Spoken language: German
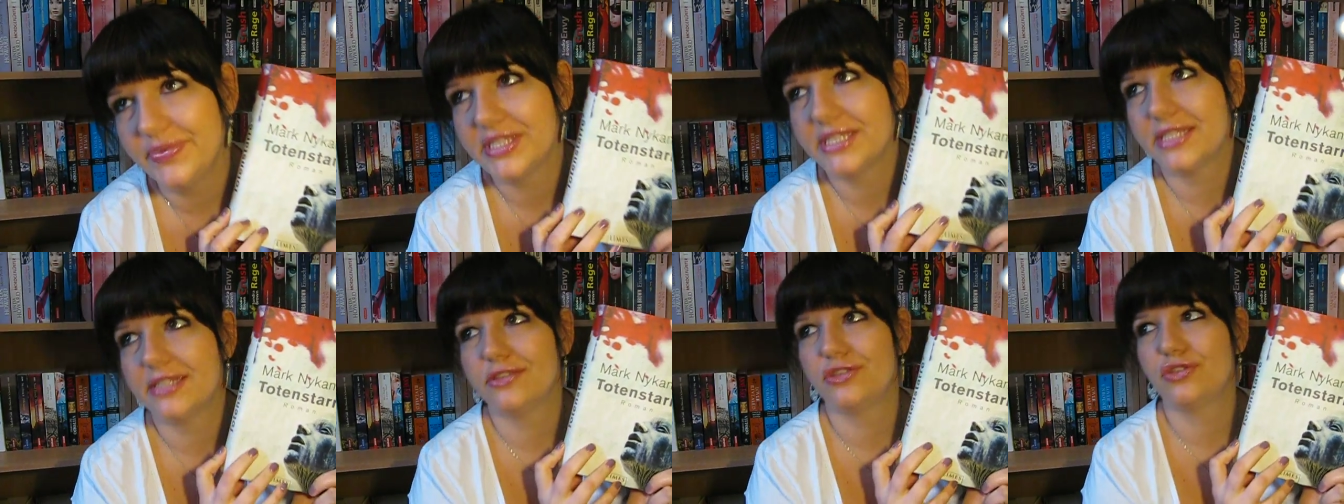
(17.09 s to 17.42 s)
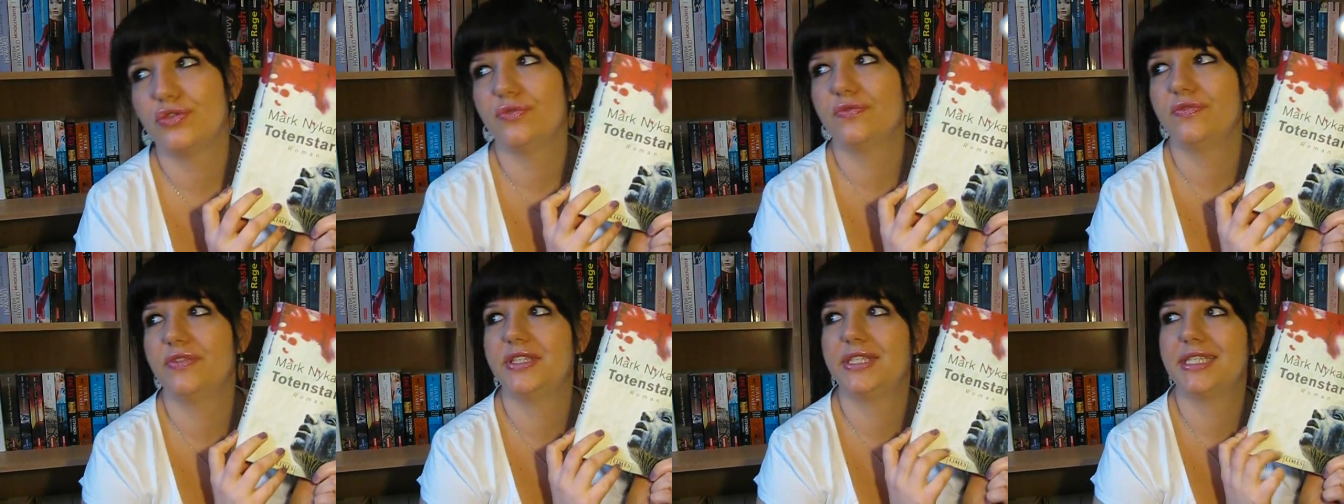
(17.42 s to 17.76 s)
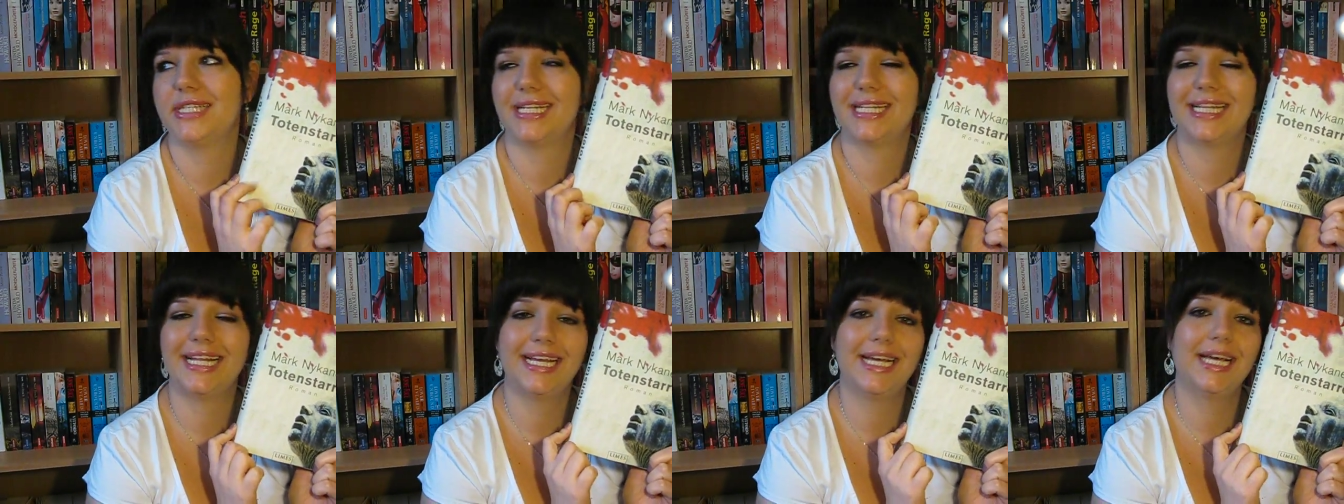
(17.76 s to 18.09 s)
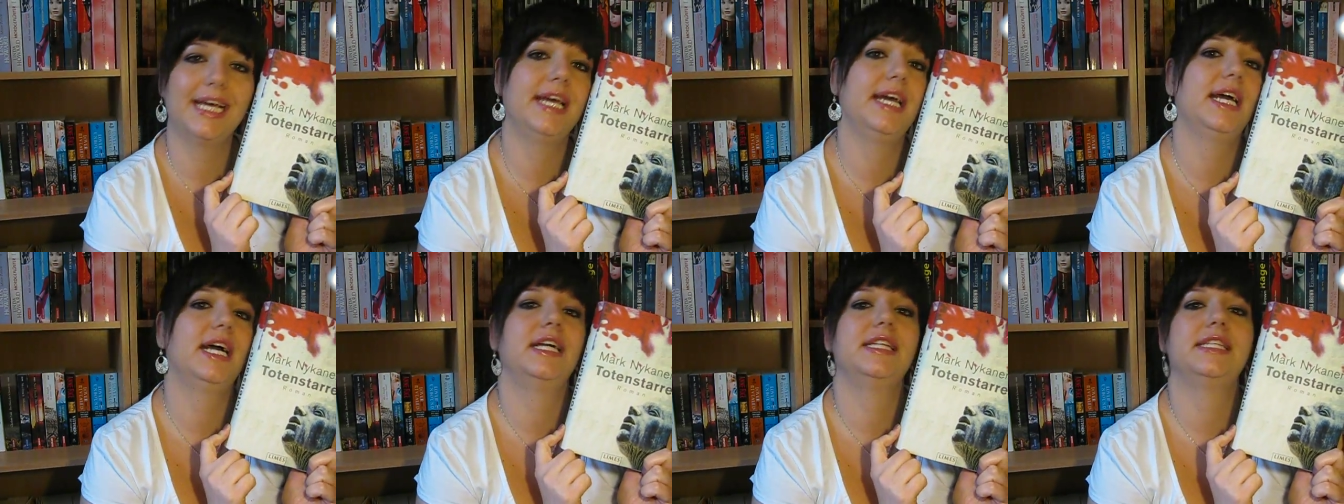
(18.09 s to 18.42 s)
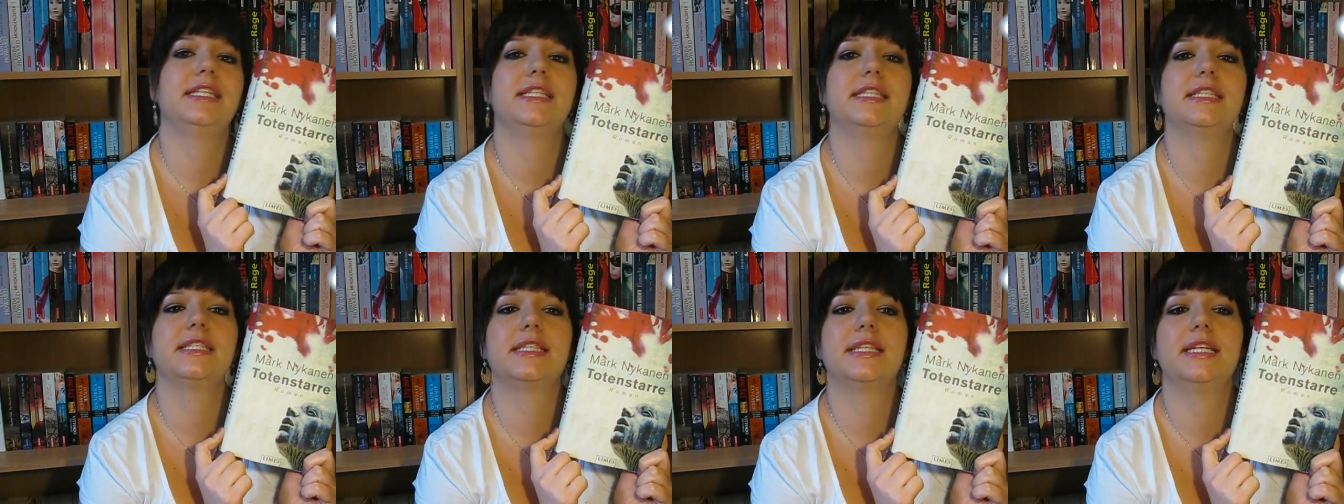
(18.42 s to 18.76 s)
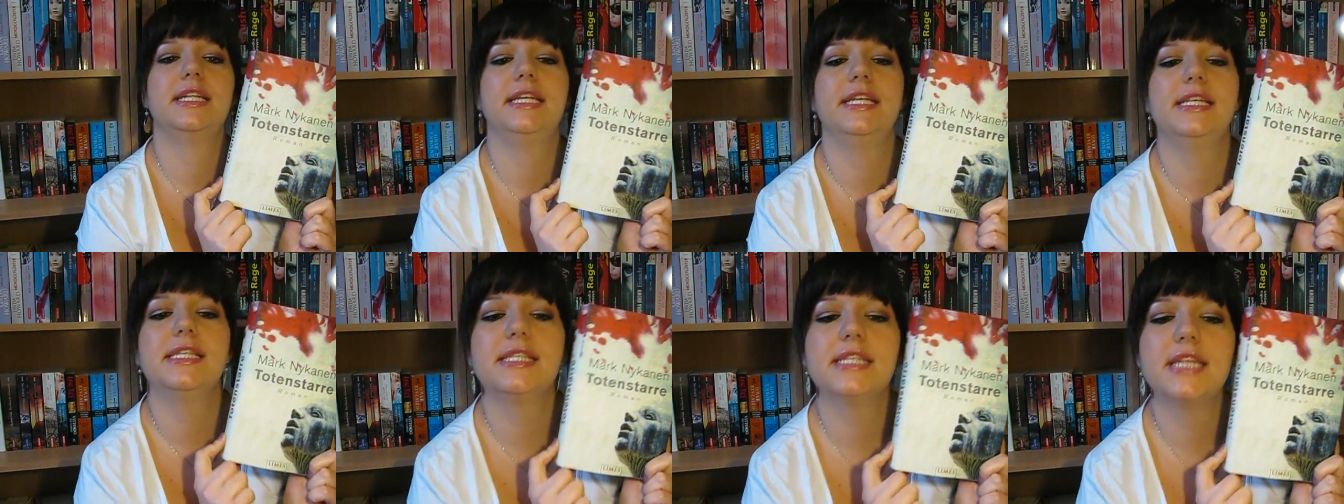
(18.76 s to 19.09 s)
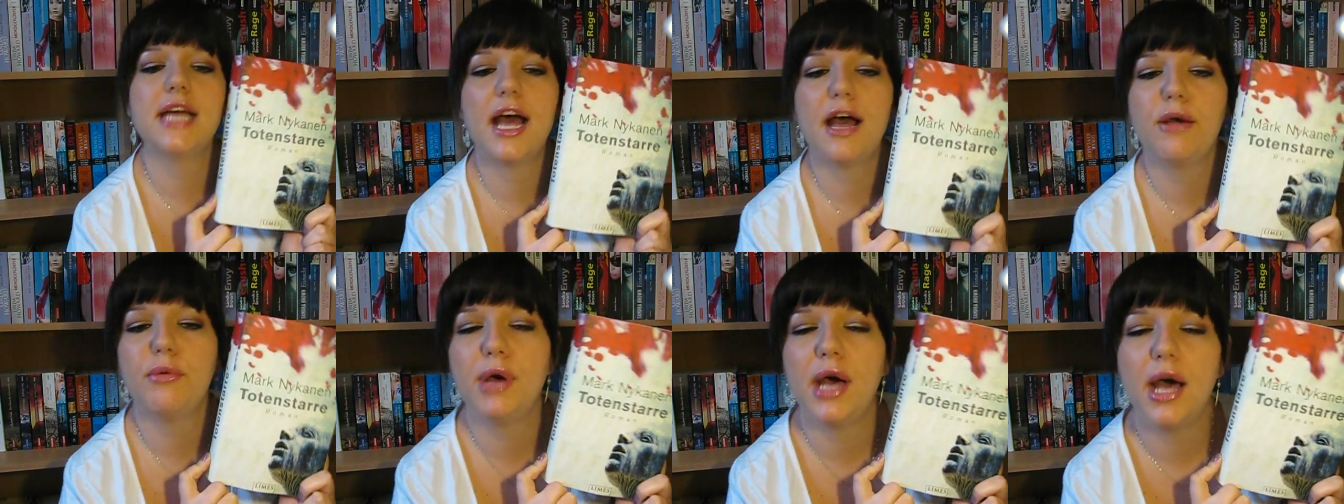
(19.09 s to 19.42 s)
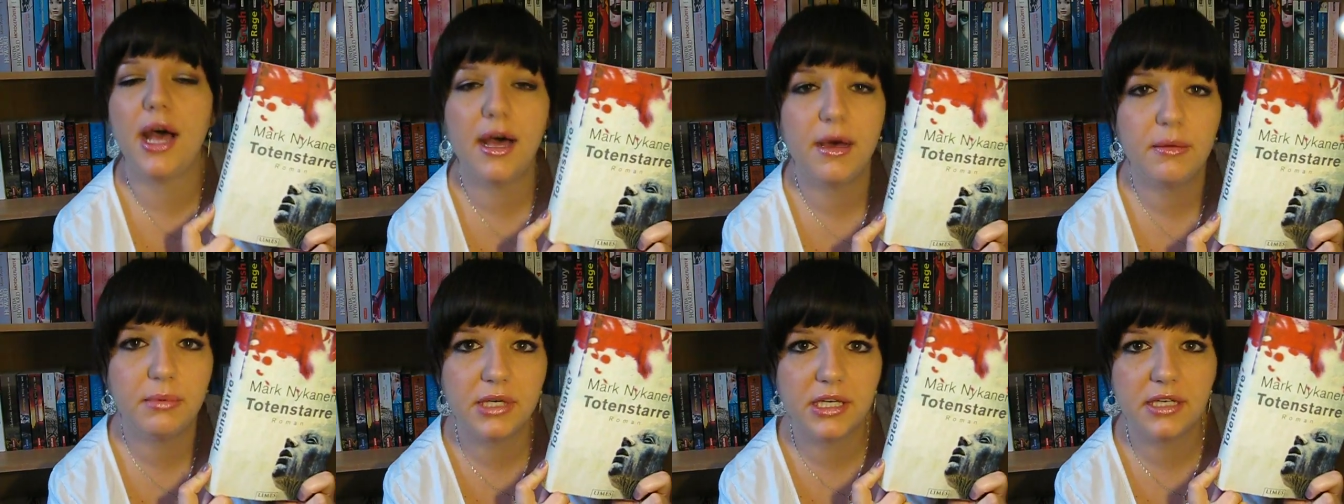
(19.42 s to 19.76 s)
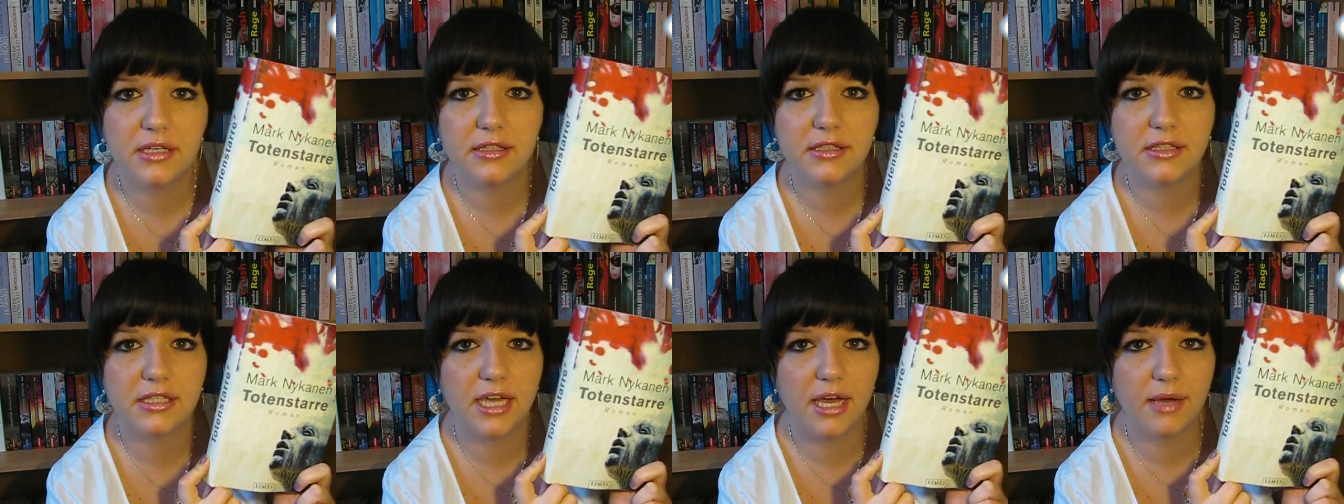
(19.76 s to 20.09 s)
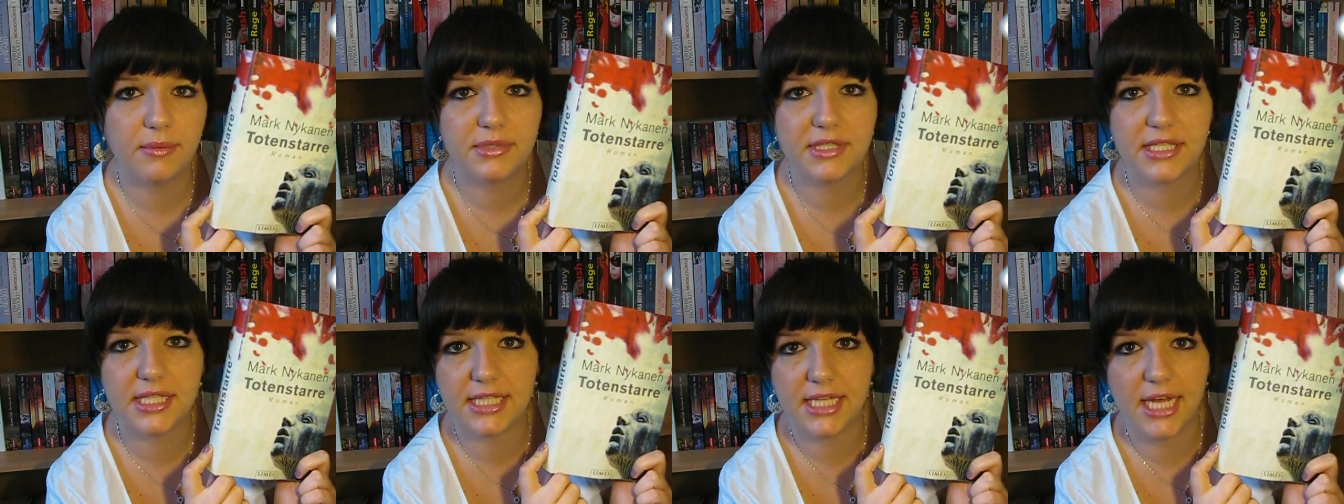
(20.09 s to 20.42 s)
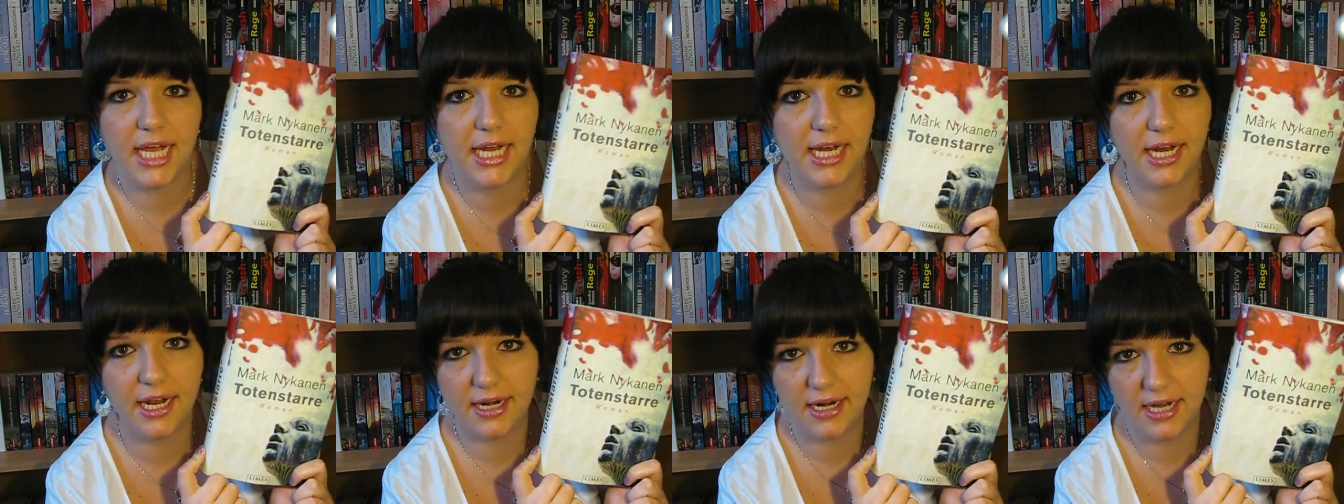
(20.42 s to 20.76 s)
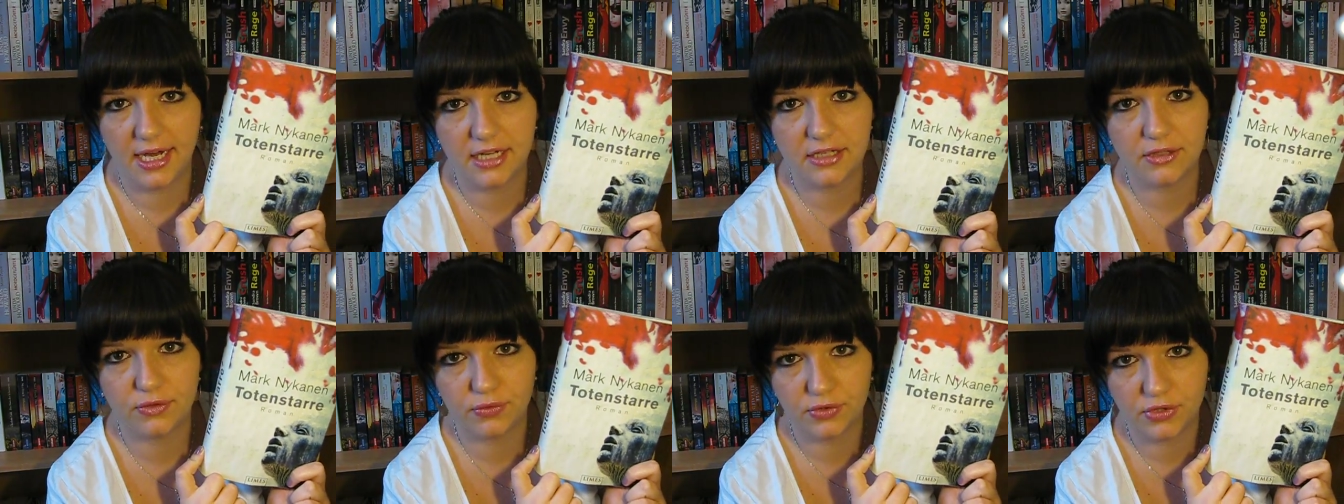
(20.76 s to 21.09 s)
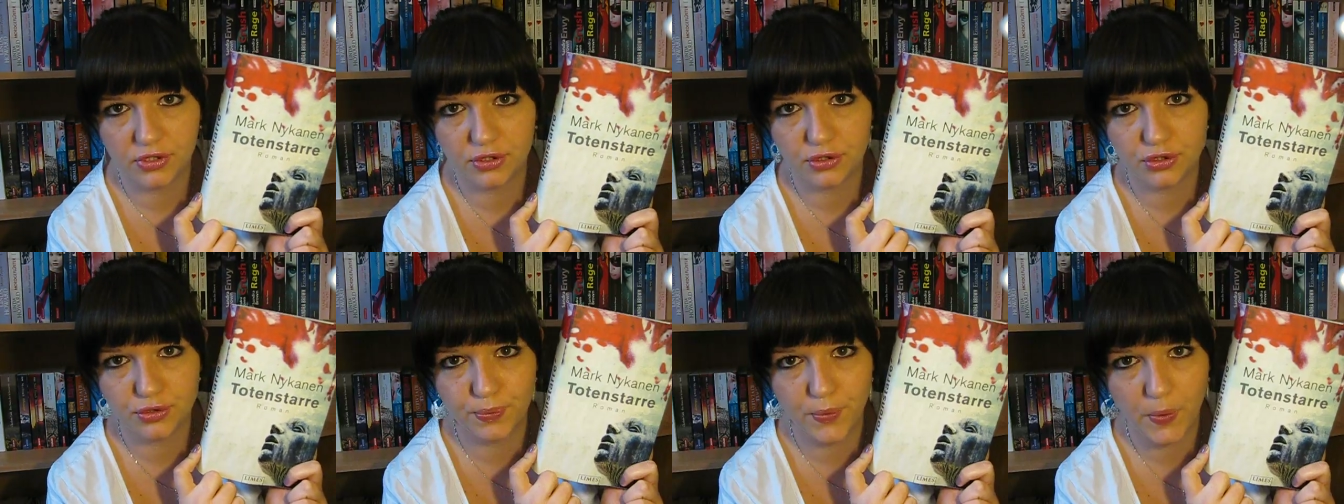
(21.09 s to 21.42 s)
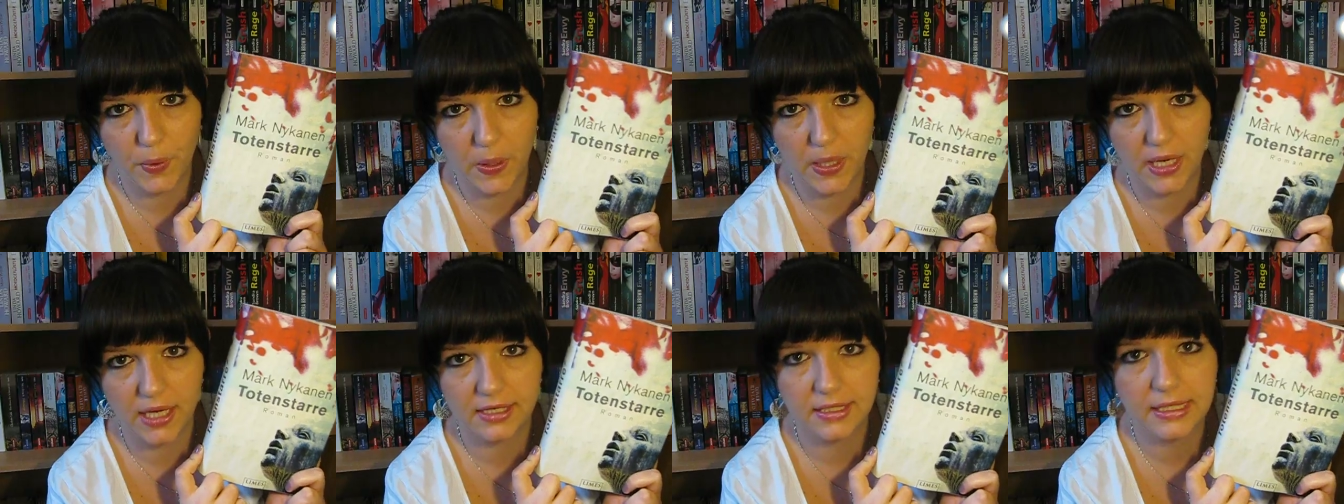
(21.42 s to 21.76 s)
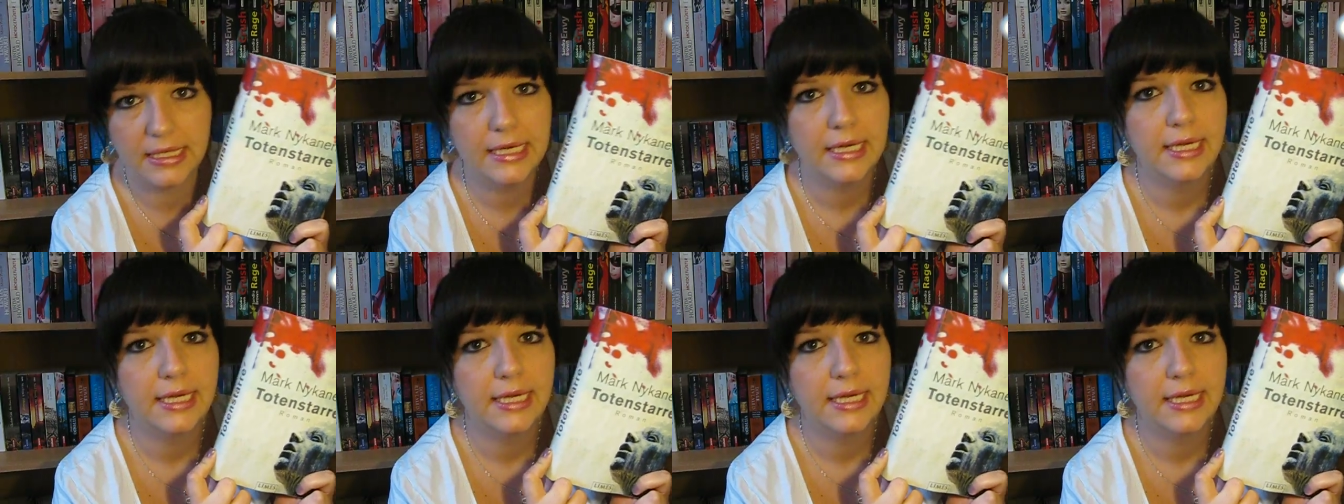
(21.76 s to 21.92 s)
Das ist schon, wie gesagt, länger her, als ich es gelesen habe, aber ich habe es in einer Nacht durchgeschmökert.